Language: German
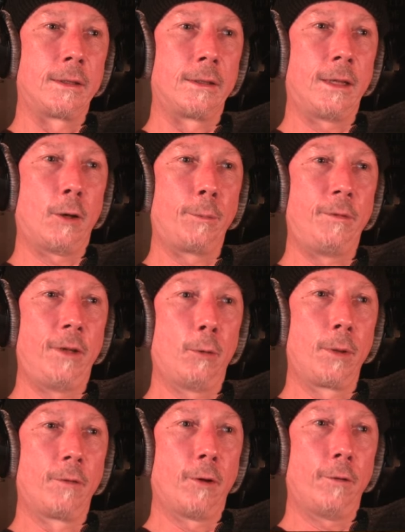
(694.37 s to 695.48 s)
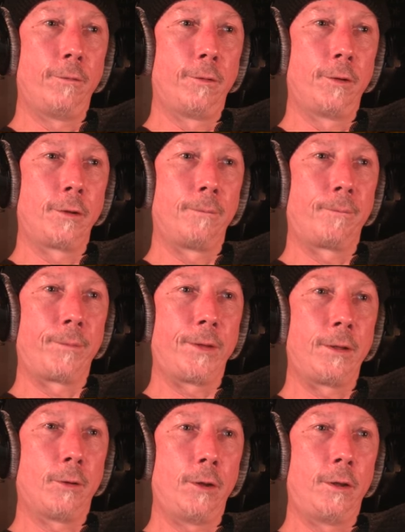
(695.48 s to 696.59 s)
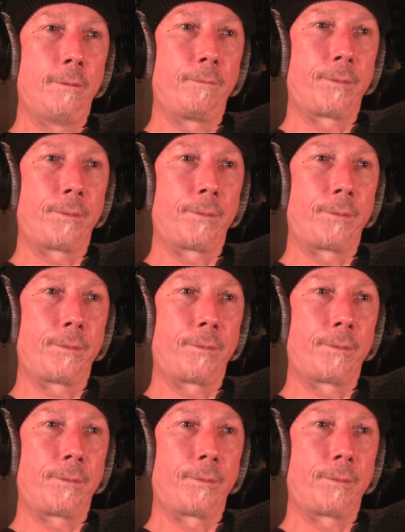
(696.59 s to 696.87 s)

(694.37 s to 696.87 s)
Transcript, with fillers: Na, ob die wieder umgeworfen wird, die Olle.